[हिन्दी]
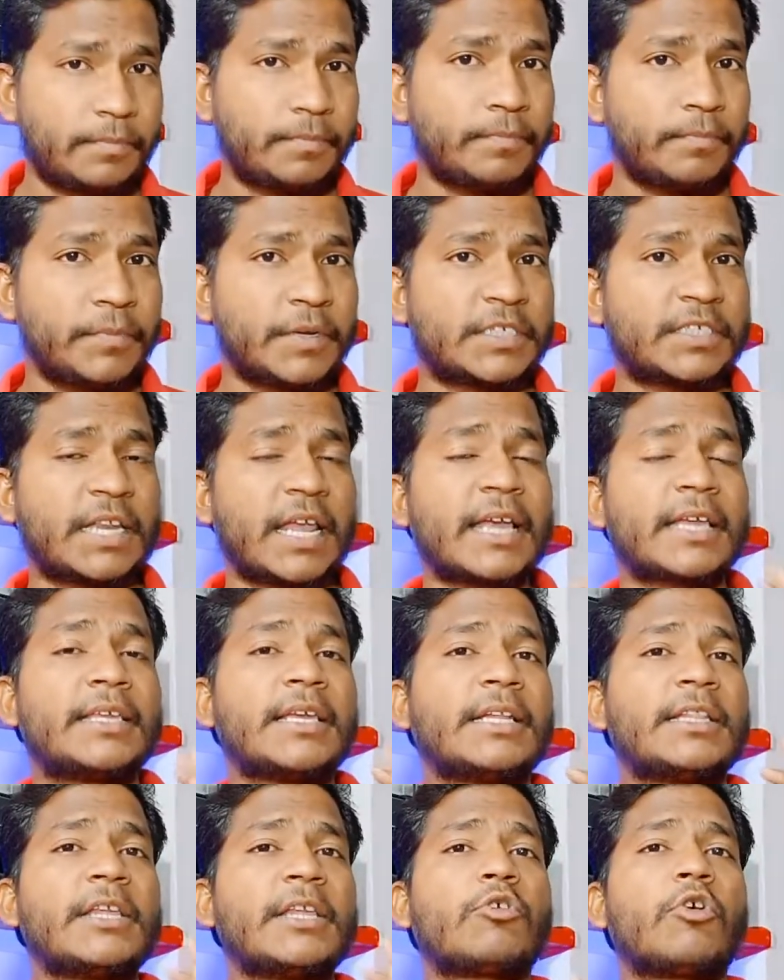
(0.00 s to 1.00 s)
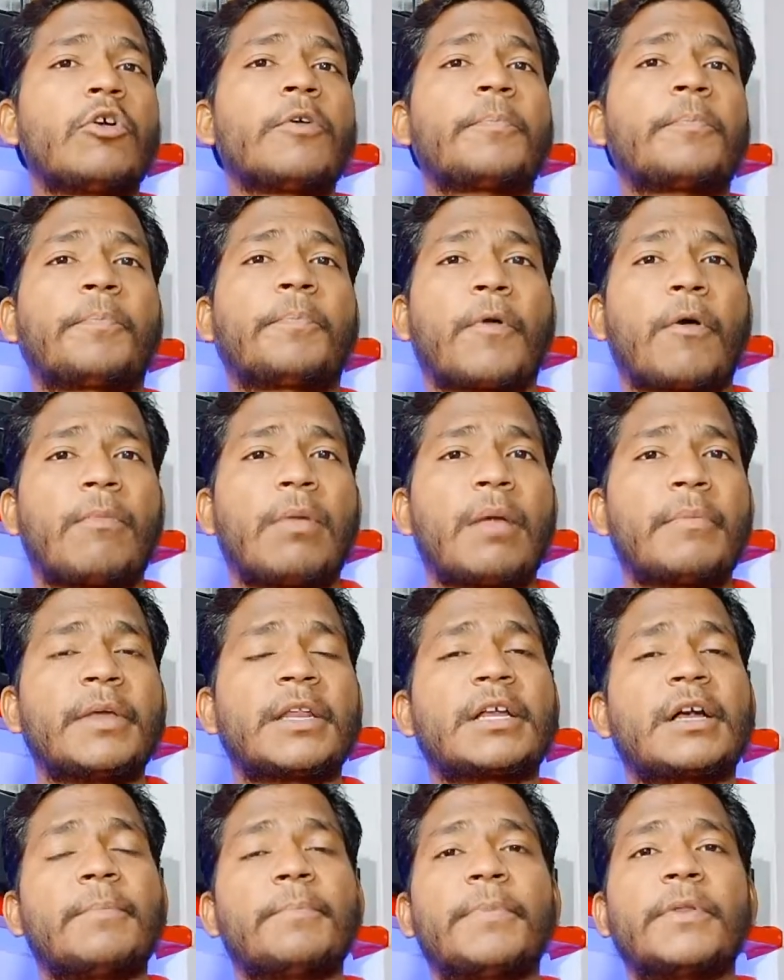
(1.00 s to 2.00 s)
मिस्टेक यदि कोई प्रॉब्लम इन
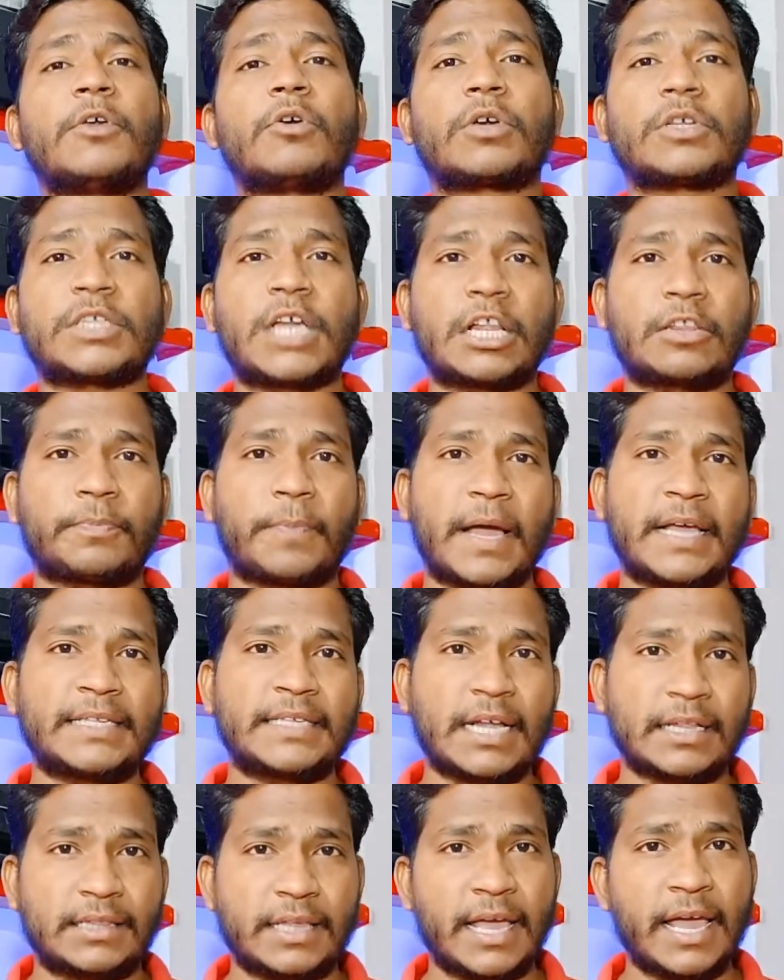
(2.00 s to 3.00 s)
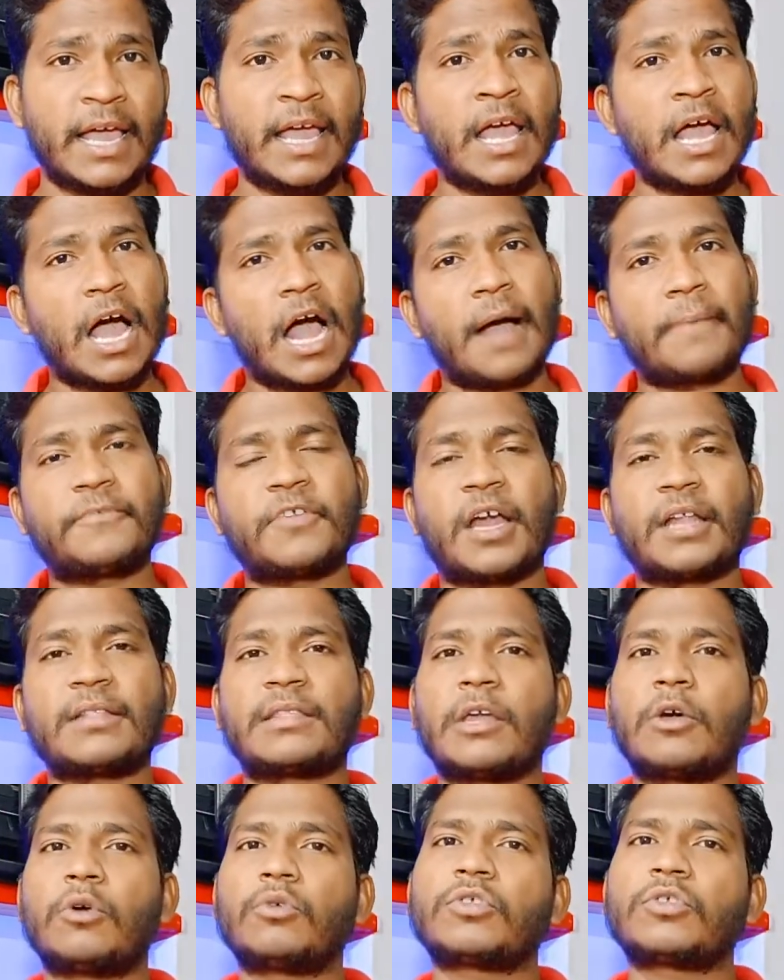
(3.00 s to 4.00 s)
कंपनियों के साथ पाई जाती है आप जानते
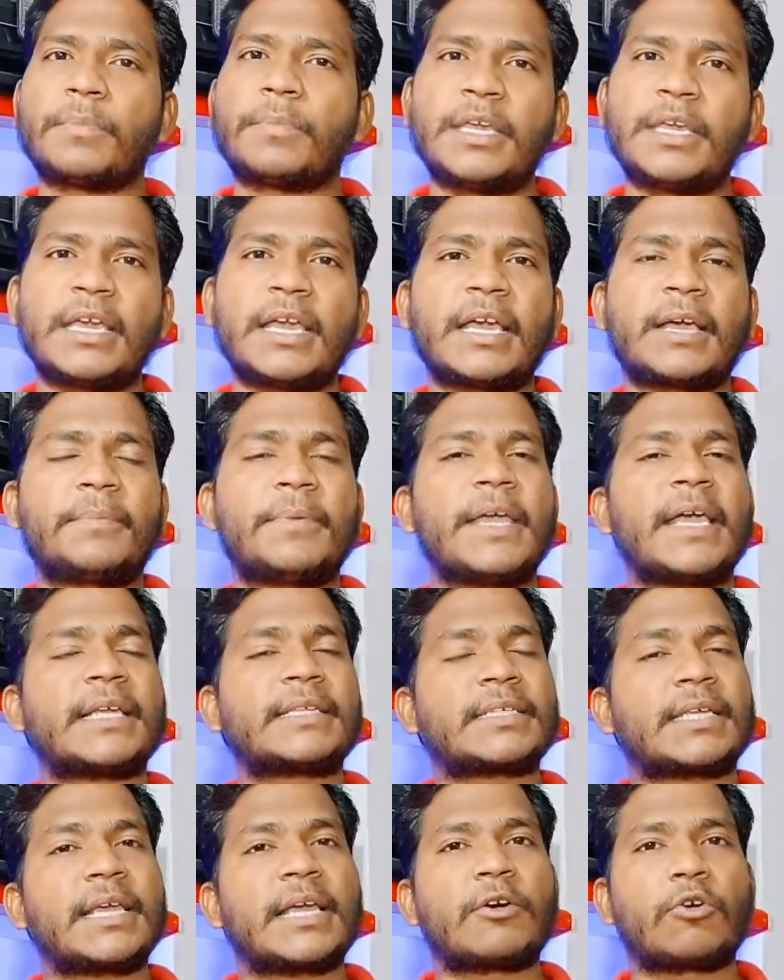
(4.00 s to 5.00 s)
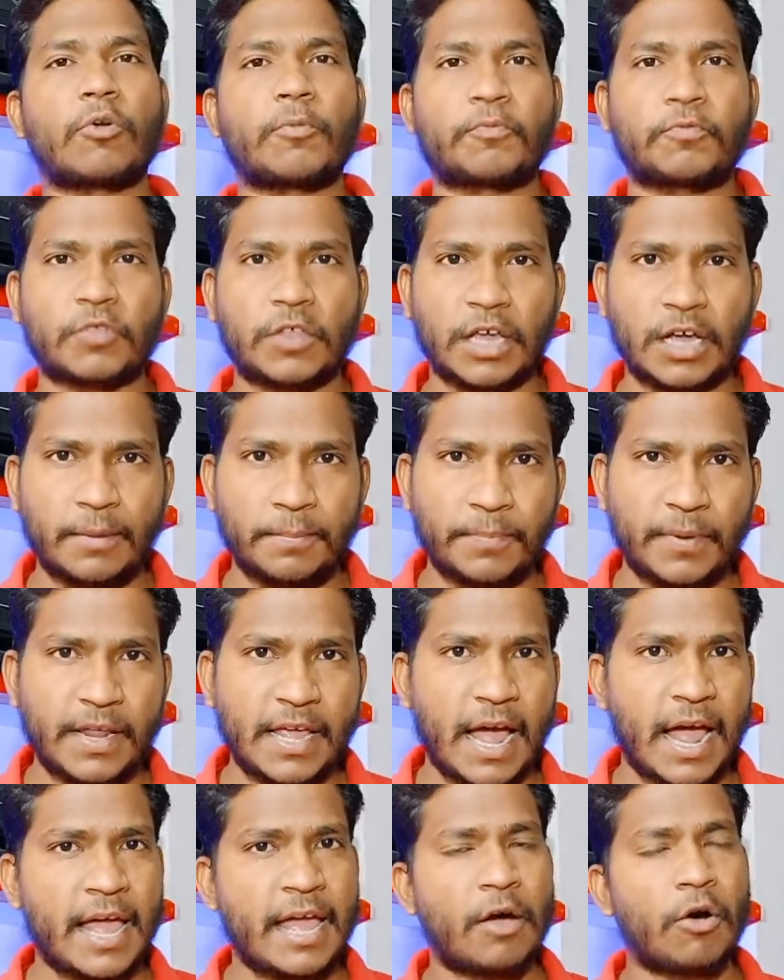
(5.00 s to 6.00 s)
हो सभी ये बी एस के ग्रुप की कंपनियां
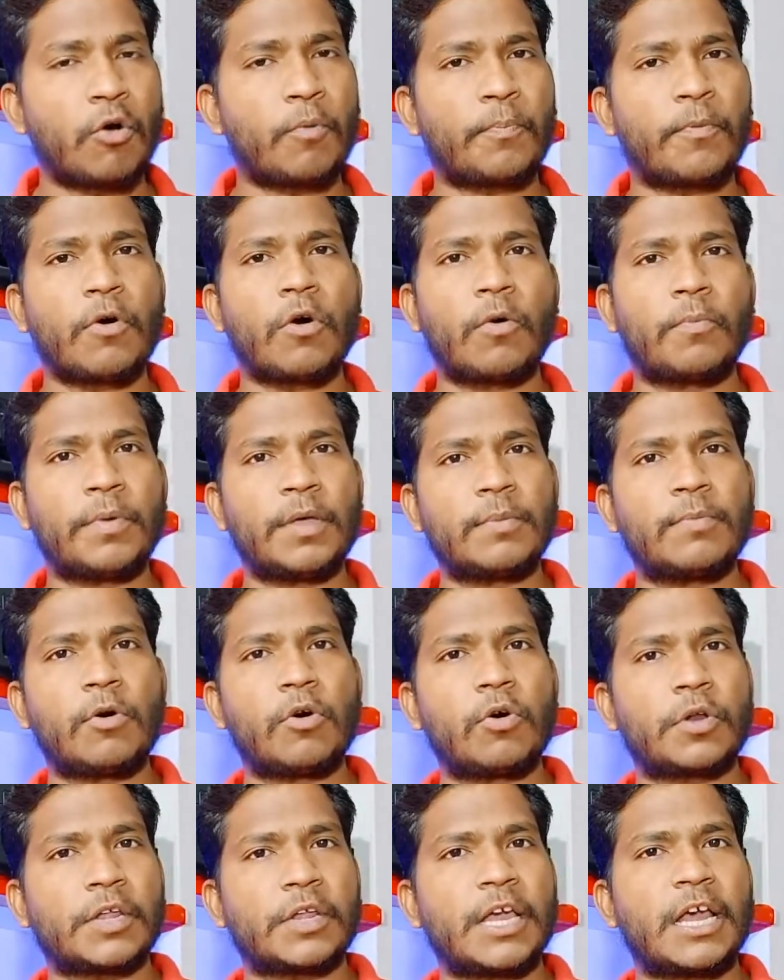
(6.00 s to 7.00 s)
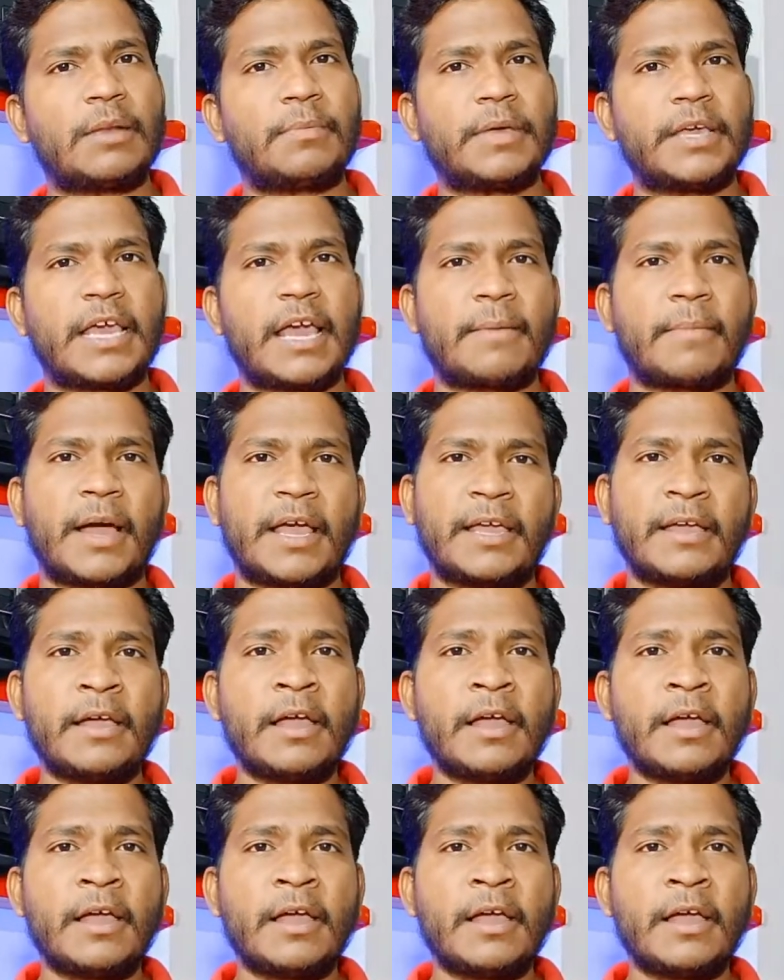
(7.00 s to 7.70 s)
हैं ओप्पो वीवो रियलमी एम आई